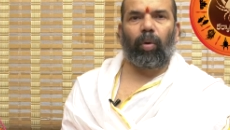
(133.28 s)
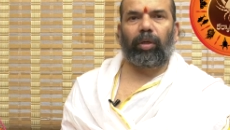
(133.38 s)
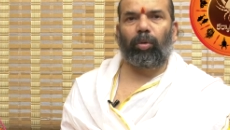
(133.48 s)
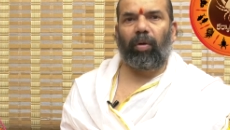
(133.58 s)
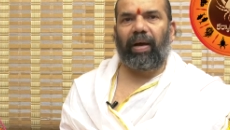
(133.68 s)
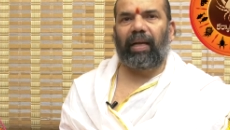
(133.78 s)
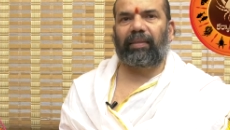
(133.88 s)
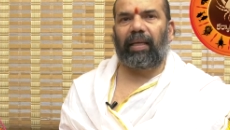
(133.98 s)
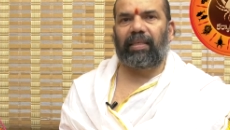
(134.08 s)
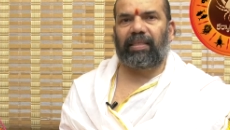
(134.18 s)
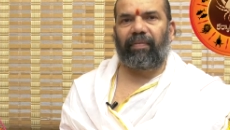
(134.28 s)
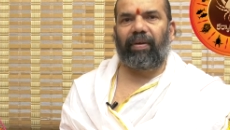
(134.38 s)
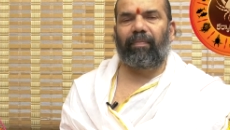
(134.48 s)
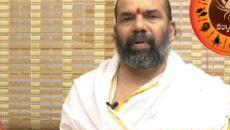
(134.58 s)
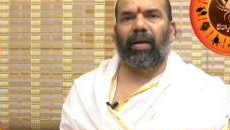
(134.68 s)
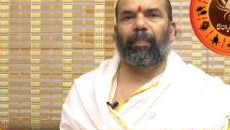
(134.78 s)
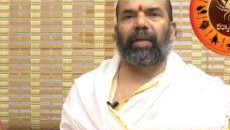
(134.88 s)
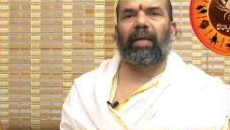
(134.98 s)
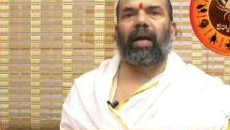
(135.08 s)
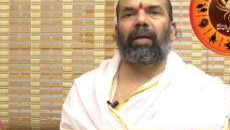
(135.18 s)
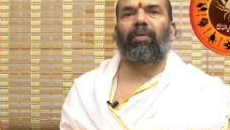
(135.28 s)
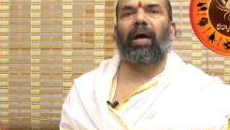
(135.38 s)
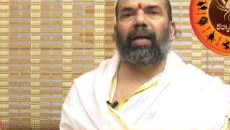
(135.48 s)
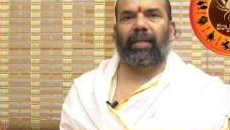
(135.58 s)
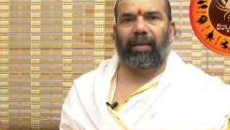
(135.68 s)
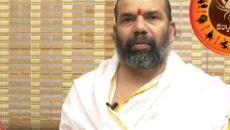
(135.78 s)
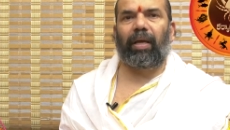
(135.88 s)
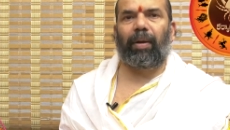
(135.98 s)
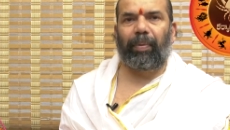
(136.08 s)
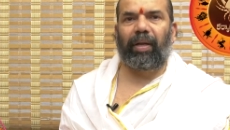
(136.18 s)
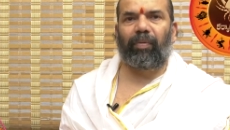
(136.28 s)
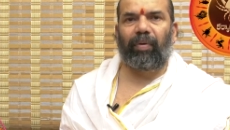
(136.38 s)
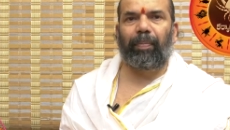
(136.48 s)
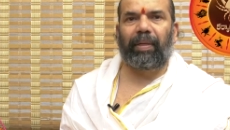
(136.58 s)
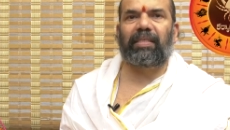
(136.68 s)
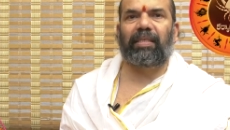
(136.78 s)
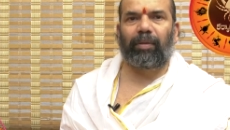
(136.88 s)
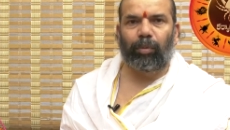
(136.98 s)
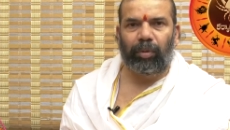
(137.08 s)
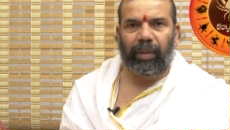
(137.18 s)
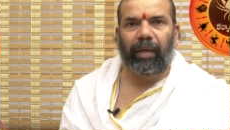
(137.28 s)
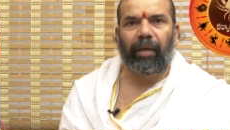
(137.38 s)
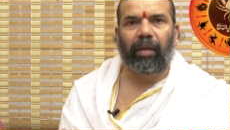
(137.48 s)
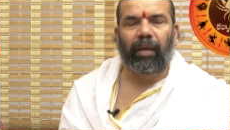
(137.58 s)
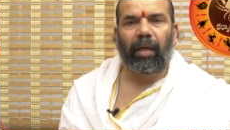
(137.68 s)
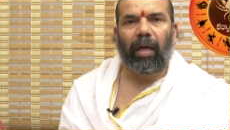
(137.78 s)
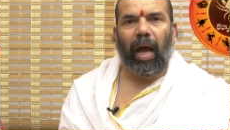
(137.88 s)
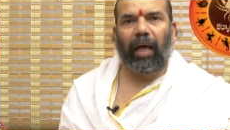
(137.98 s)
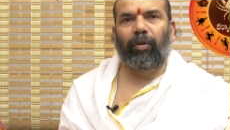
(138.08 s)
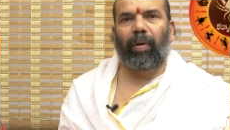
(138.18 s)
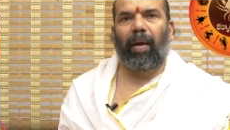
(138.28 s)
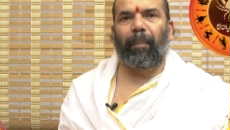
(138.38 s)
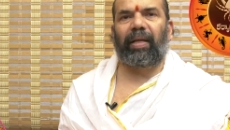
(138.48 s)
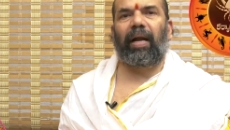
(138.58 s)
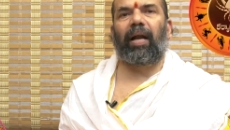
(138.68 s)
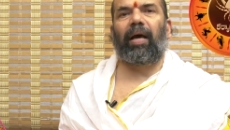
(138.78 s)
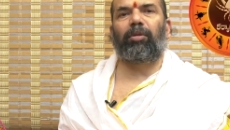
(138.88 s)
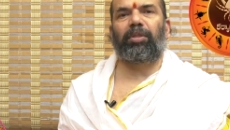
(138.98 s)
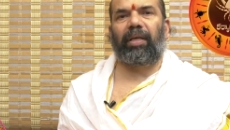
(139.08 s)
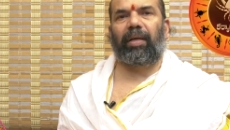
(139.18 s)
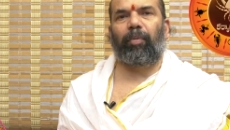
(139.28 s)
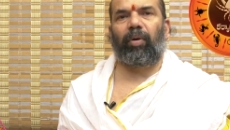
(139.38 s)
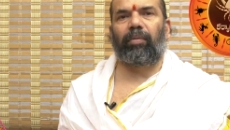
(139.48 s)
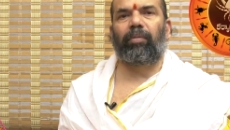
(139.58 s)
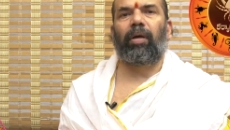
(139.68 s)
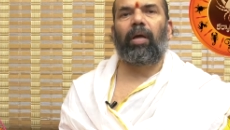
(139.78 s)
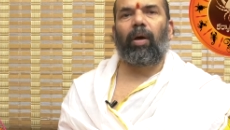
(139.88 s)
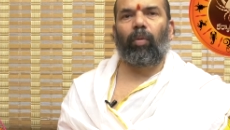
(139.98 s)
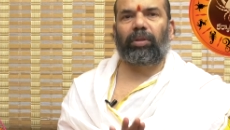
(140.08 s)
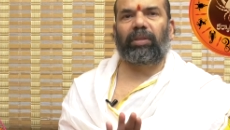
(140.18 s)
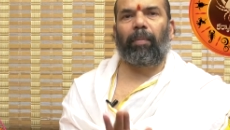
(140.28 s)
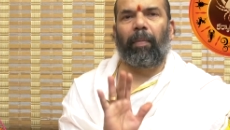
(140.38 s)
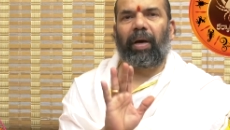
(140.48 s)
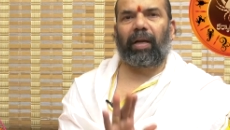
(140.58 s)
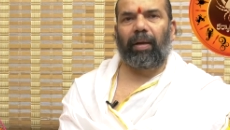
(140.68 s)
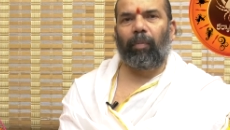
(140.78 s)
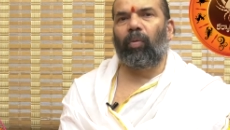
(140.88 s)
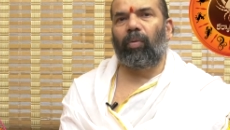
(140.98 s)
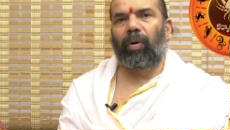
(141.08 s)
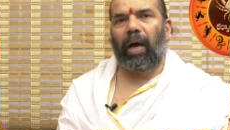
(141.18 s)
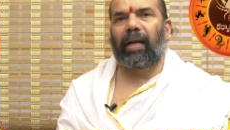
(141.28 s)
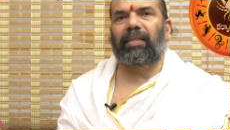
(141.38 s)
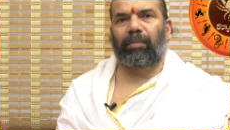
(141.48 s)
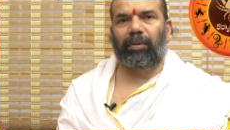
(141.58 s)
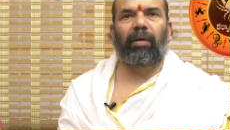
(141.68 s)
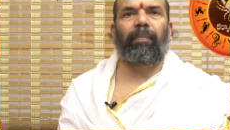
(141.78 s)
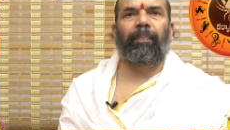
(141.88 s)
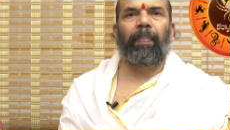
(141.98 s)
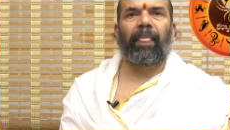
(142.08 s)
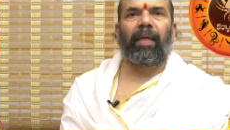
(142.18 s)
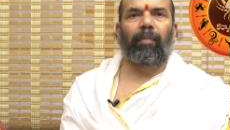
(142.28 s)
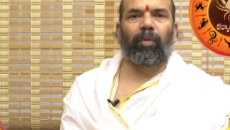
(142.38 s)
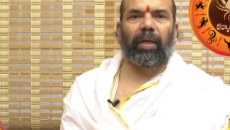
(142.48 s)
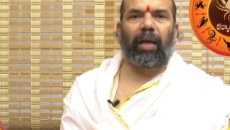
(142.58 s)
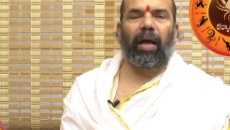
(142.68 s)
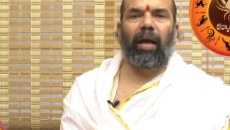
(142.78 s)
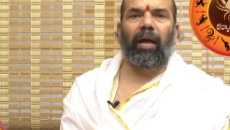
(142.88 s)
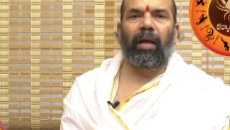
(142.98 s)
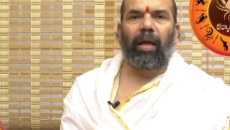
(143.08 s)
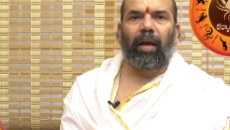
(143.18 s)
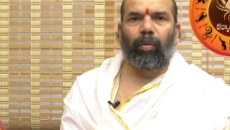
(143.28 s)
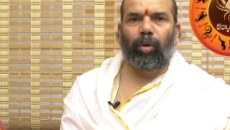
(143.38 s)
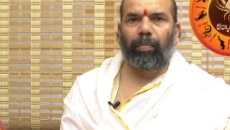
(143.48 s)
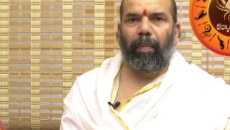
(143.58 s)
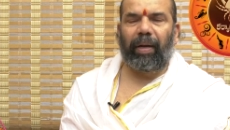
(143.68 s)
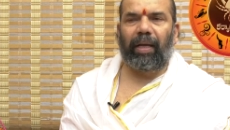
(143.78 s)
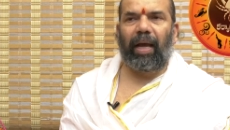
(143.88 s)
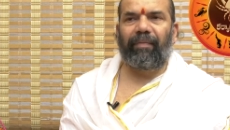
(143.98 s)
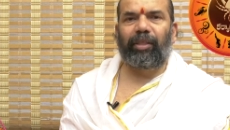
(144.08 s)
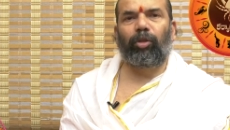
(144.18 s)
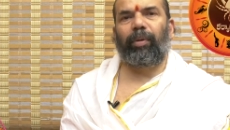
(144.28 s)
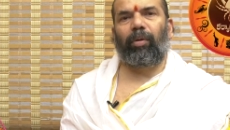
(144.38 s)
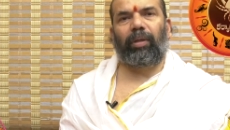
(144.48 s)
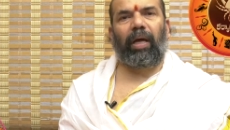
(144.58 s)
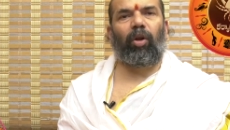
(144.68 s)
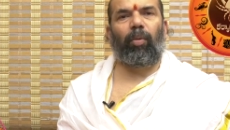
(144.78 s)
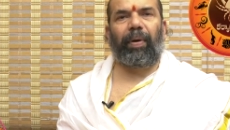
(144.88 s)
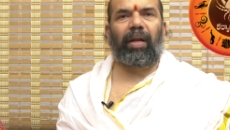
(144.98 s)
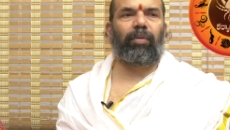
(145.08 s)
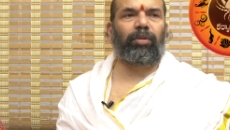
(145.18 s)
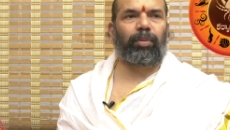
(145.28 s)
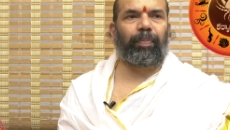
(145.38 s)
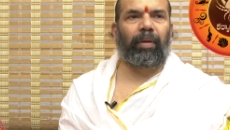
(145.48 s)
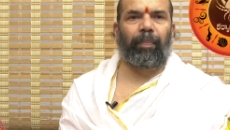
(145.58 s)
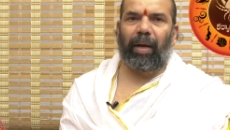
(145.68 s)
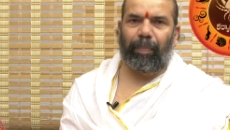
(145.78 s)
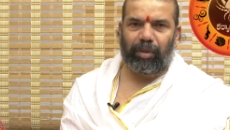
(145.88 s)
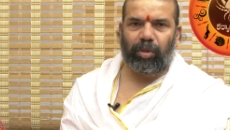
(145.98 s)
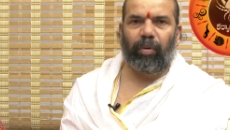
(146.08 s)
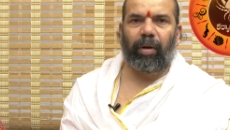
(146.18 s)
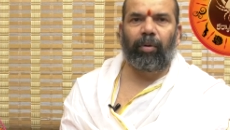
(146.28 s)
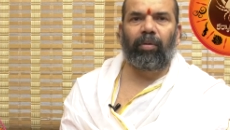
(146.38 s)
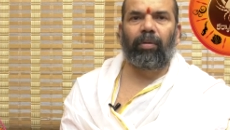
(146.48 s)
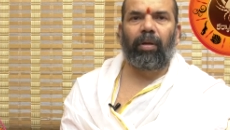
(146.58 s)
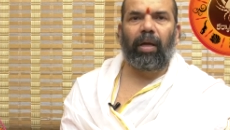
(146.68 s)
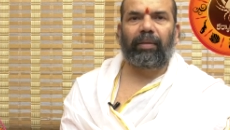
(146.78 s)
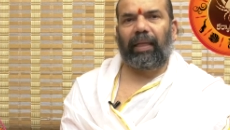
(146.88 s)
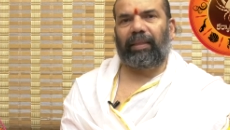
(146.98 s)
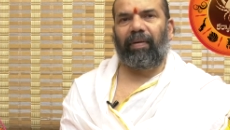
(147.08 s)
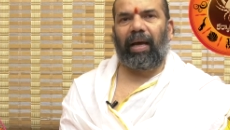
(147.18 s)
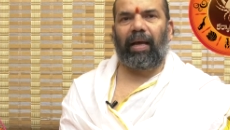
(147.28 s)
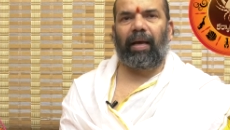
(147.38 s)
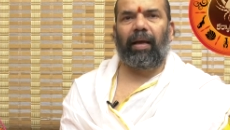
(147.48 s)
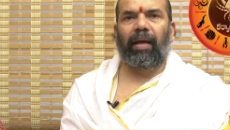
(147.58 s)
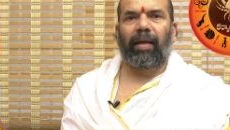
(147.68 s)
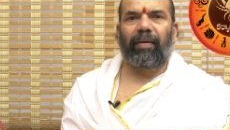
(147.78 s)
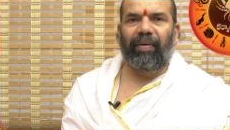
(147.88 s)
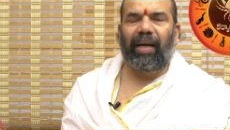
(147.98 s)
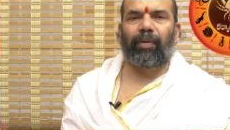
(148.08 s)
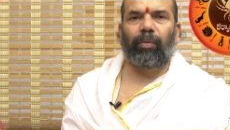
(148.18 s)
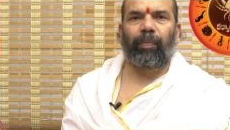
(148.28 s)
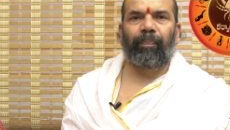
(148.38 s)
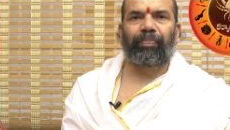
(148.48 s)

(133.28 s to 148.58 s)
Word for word: ఒక దుర్వార్తాశ్రవణం వలన ప్రయాణం ఆటంకం ఏర్పడేటువంటి పరిస్థితి ఉంది అందువల్ల ప్రయాణాలు చేయకపోవడం ఉత్తమ మార్గము అని చెబుతూ ముఖ్యంగా కుటుంబపరంగా విందు వినోదాల్లో పాల్గొంచు పాల్పంచుకోవడము తద్వారా వీళ్లకు